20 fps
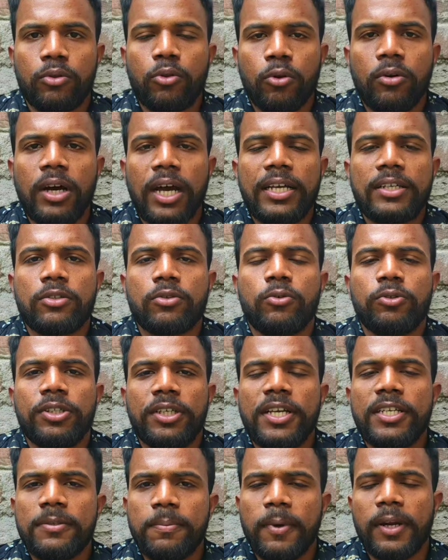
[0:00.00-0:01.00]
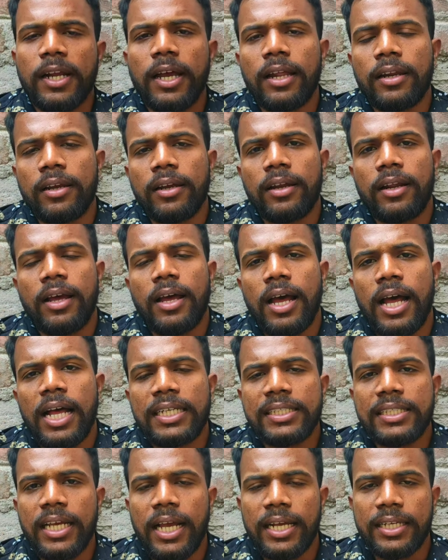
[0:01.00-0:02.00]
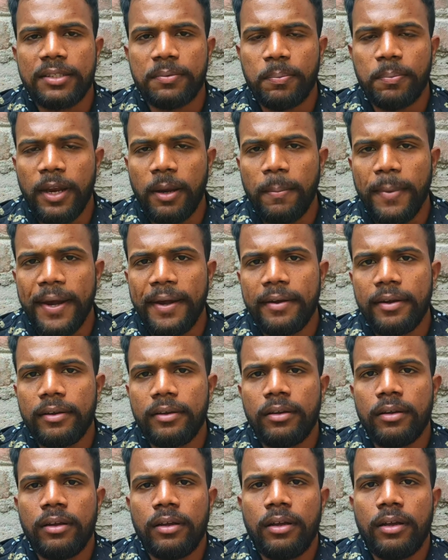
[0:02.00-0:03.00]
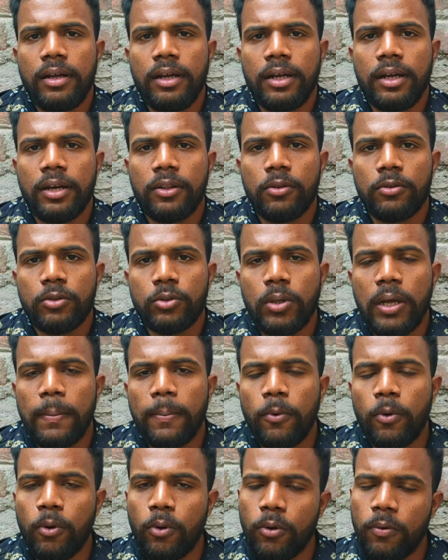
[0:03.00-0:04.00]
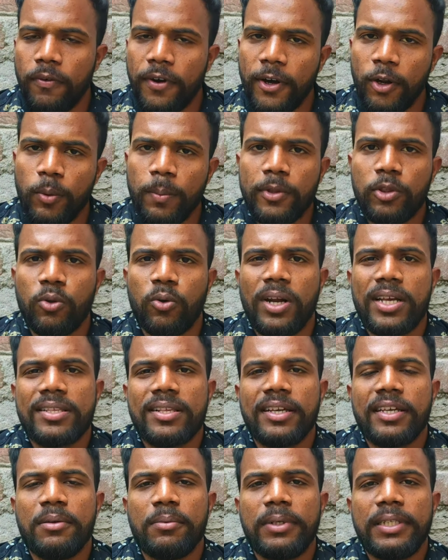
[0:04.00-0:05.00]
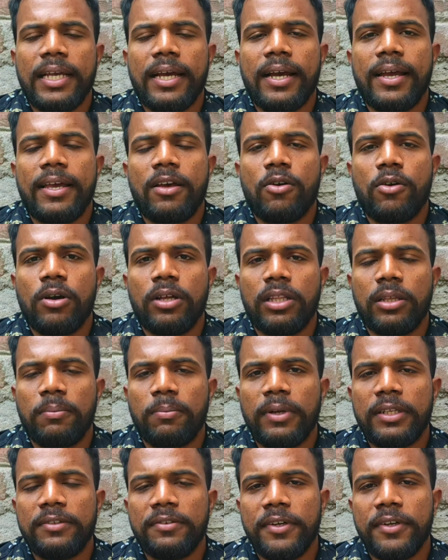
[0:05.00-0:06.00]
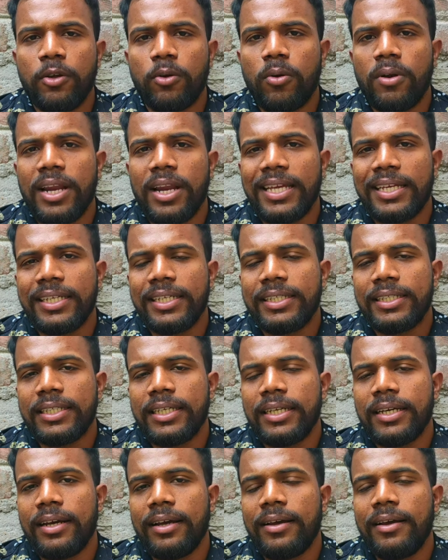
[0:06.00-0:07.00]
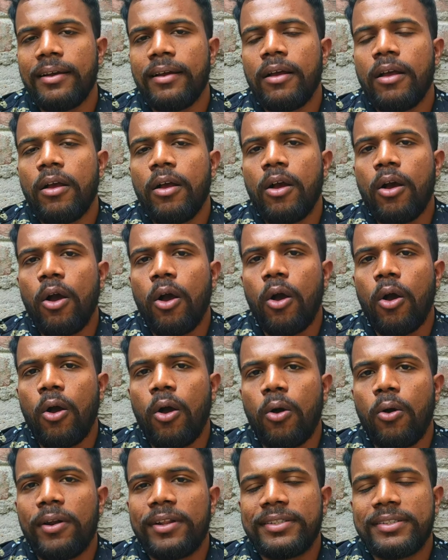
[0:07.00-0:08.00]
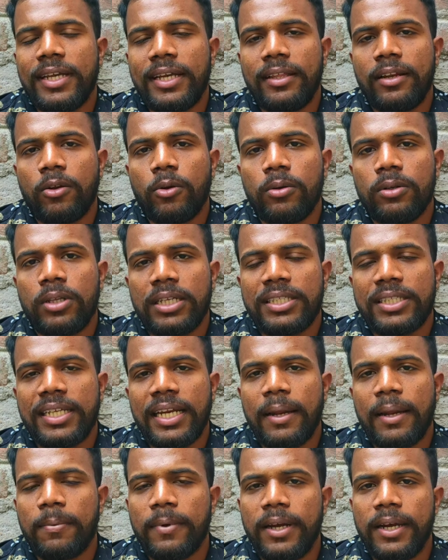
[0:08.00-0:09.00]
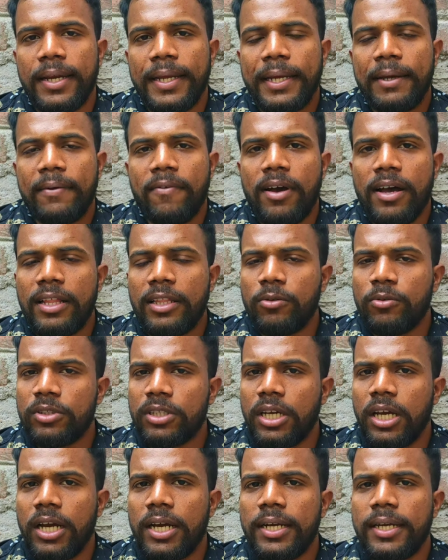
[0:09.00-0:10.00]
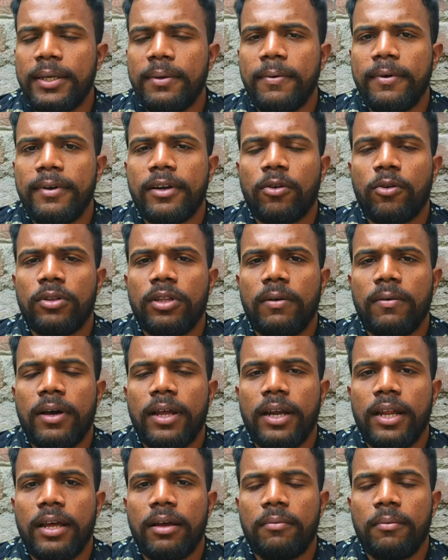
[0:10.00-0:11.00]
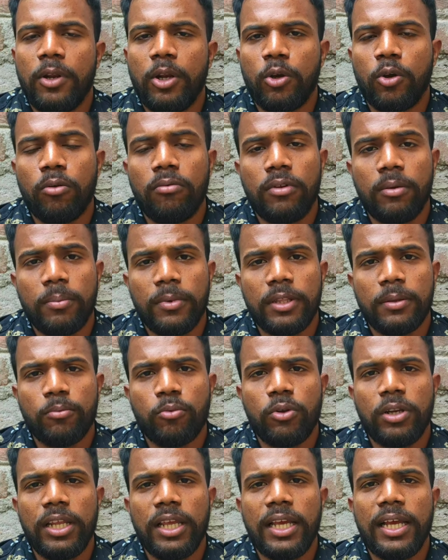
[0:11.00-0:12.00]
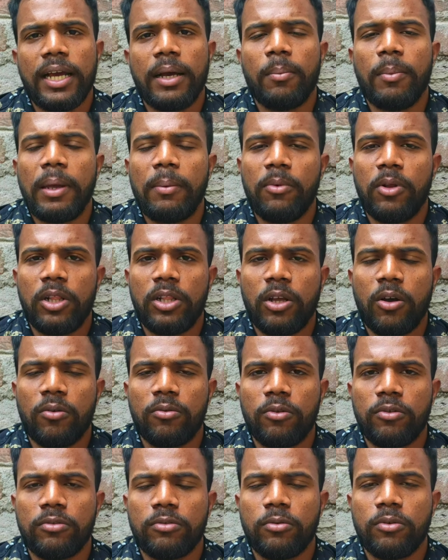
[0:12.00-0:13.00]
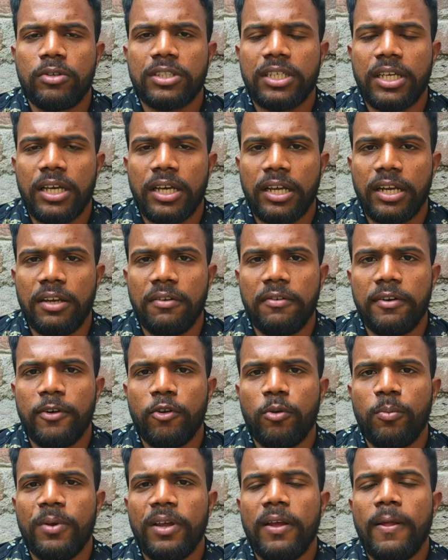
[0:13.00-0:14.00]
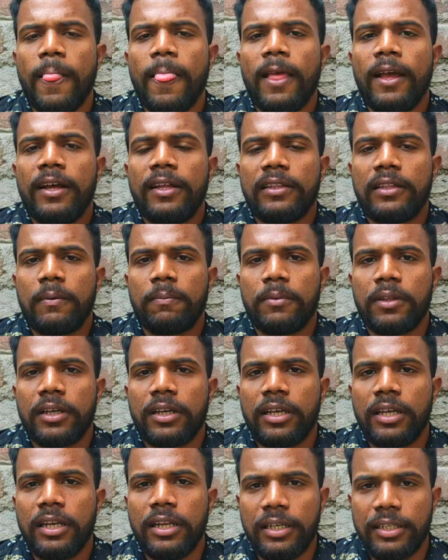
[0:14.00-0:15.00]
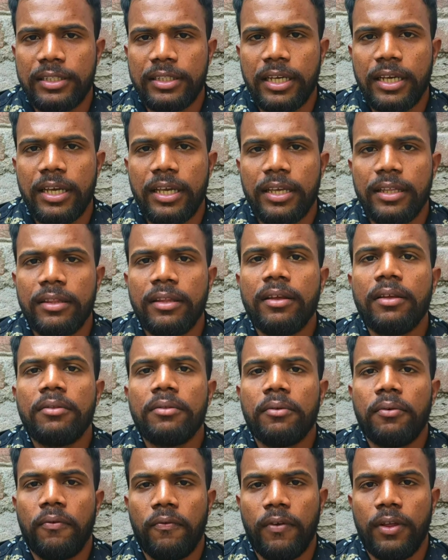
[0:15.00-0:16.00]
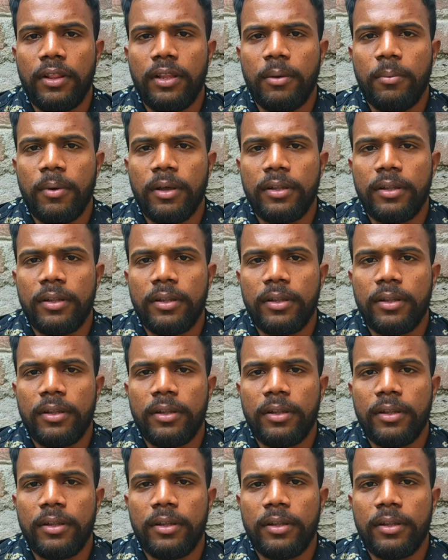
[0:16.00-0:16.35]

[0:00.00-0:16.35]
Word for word: तो गाइस कुछ इस प्रकार का रहा आज का एक्सपेरिमेंट अगर दोस्तों आप लोगों को वीडियो में थोड़ा सा ही मज़ा आया होगा तो प्लीज़ वीडियो को लाइक कीजिएगा और चैनल को सब्सक्राइब करने के बाद उस घंटी बटन को दबाना बिल्कुल भी मत भूलिएगा मैं मिलता हूँ दोस्तों इसके अगले वीडियो में तब तक के लिए जय हिंद वंदे